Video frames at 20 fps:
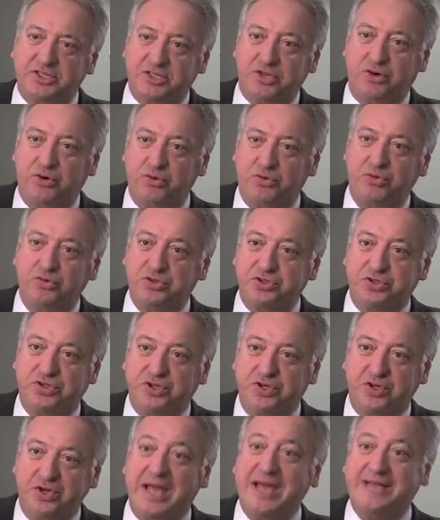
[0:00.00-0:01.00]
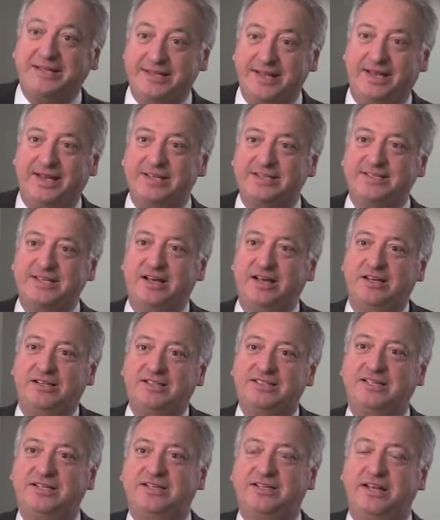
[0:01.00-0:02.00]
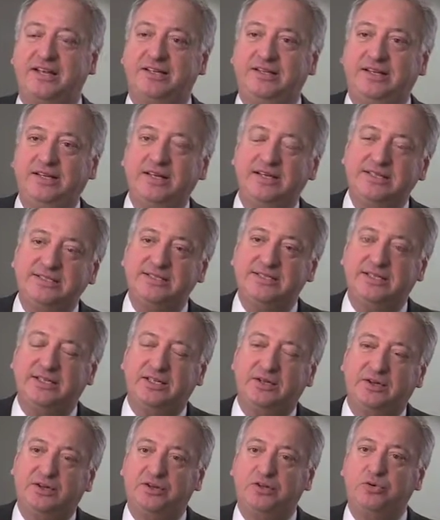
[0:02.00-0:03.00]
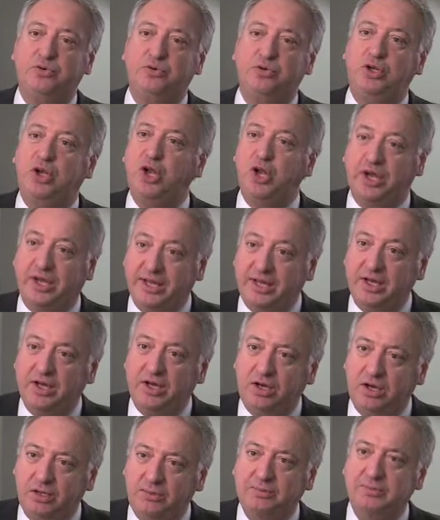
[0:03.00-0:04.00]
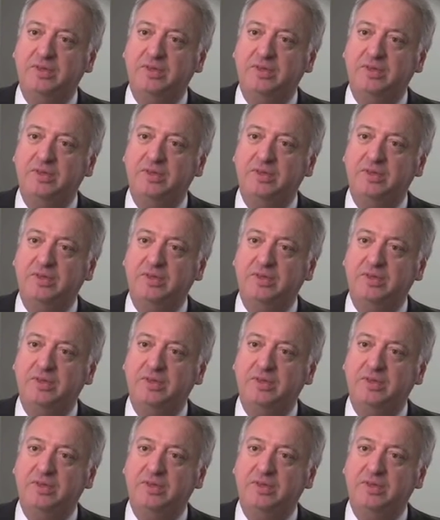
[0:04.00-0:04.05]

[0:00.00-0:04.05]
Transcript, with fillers: chose euh, intéressante cette année, c'est que nos lauréats